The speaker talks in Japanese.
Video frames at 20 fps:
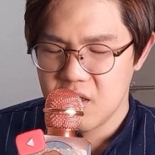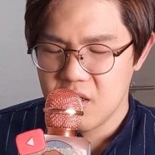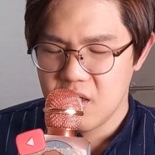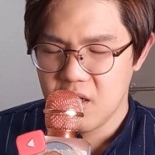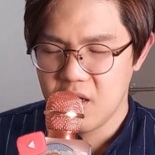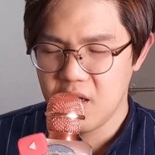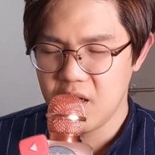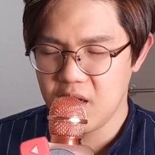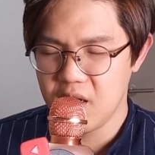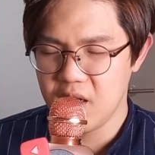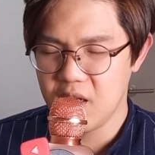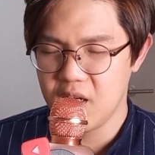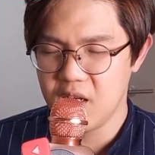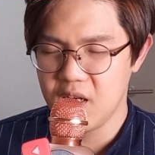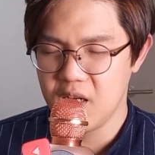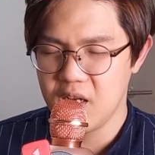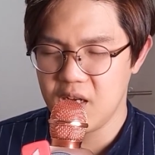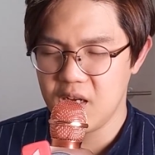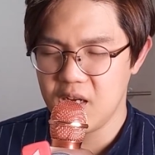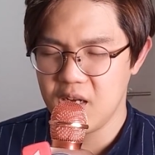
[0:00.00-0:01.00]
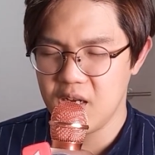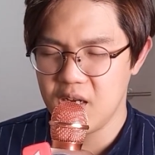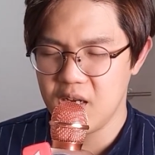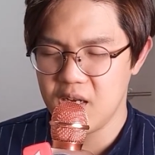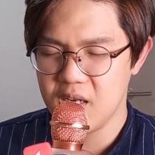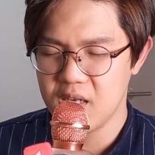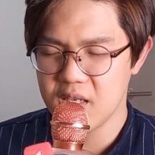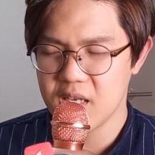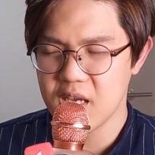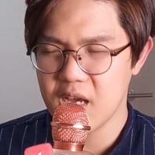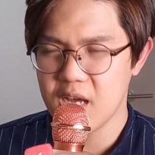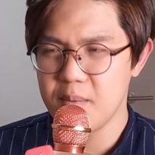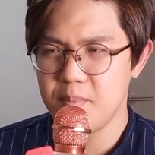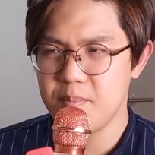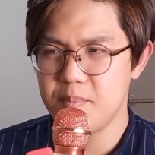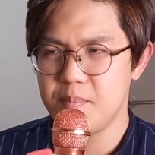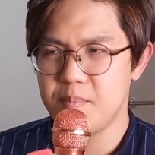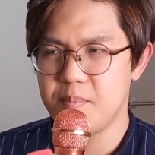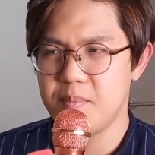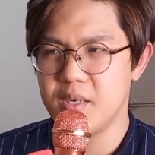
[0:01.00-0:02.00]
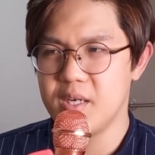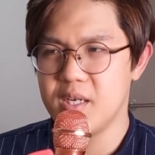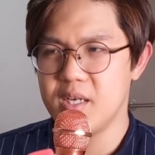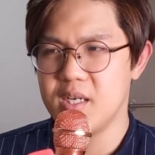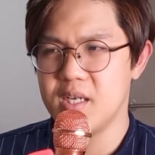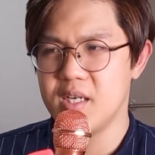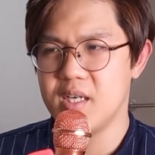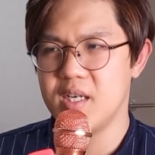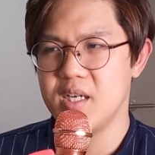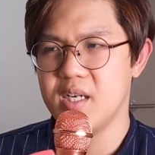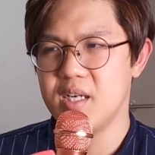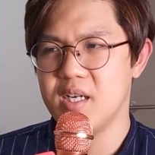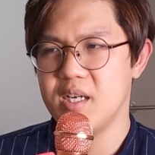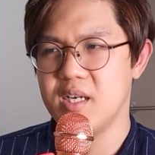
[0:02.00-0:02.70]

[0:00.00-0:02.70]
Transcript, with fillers: はぁ、やっぱ、